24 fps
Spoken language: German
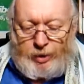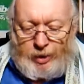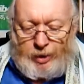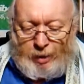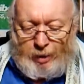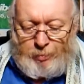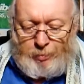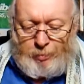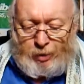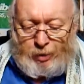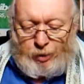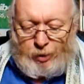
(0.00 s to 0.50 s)

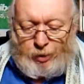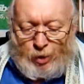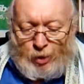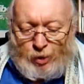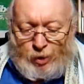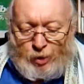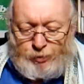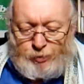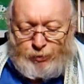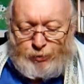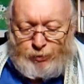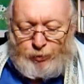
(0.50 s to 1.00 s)
immer
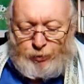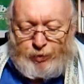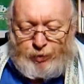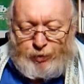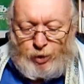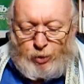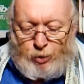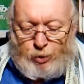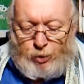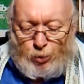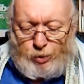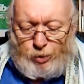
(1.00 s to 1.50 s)
dort, wo wir
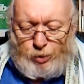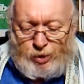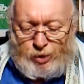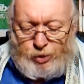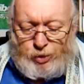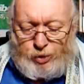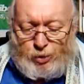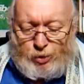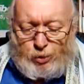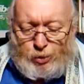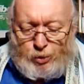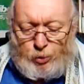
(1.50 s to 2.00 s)

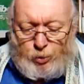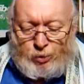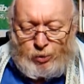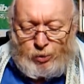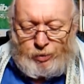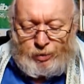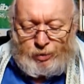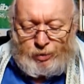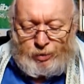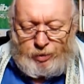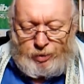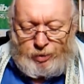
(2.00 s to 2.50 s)
Gutes tun,
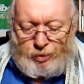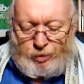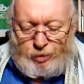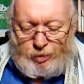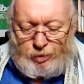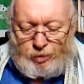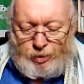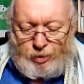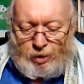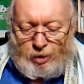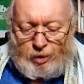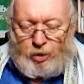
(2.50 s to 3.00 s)

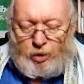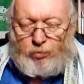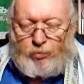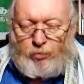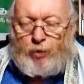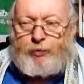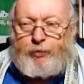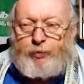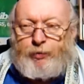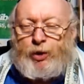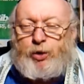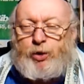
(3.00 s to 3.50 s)

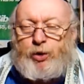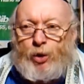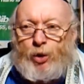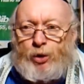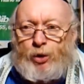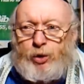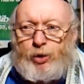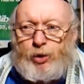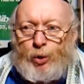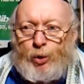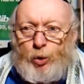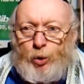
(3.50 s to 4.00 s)
wo wir Gott
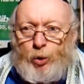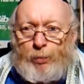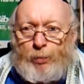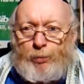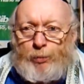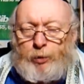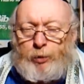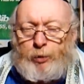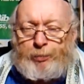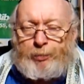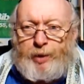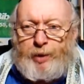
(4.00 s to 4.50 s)
loben
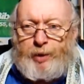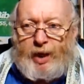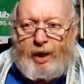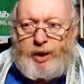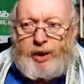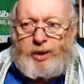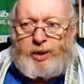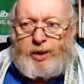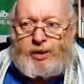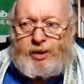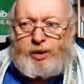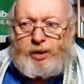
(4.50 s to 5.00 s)
und
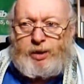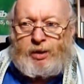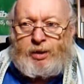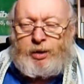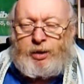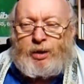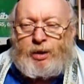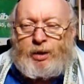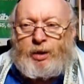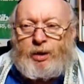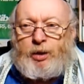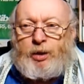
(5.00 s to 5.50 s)
preisen,
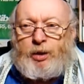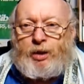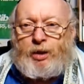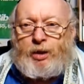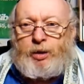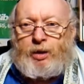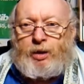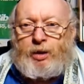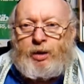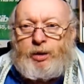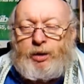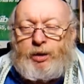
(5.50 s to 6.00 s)

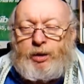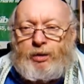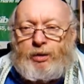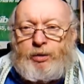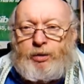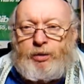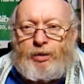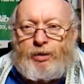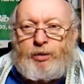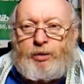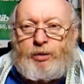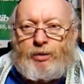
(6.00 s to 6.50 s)

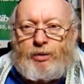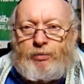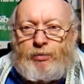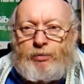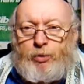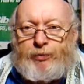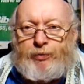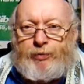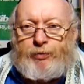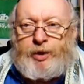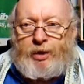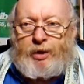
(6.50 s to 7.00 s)
wo
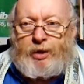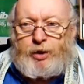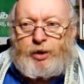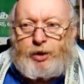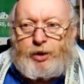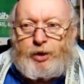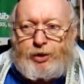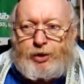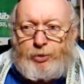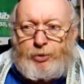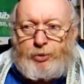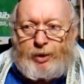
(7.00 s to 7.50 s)
wir
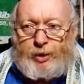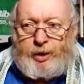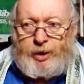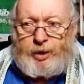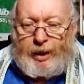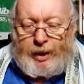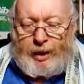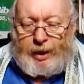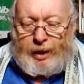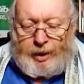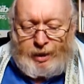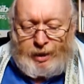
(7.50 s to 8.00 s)
Jeschua
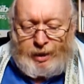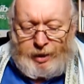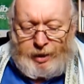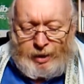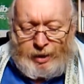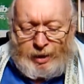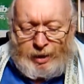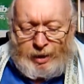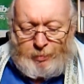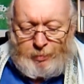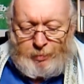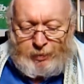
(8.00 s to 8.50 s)
die Ehre
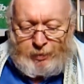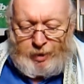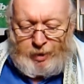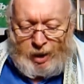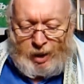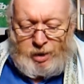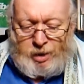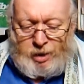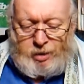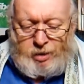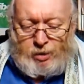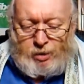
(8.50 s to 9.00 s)
geben,
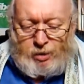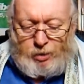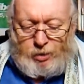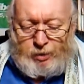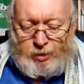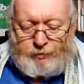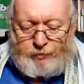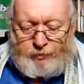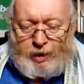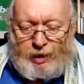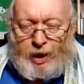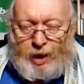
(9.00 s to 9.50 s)
da
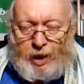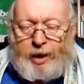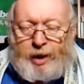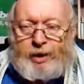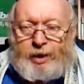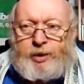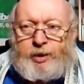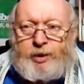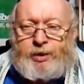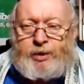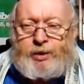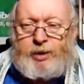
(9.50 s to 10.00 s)
sollen wir
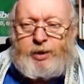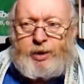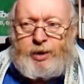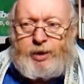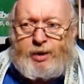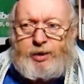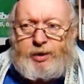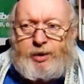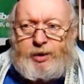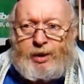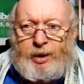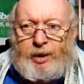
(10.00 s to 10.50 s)
eines
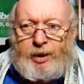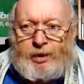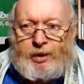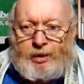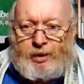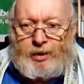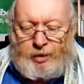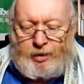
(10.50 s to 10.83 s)
Sinnes sein.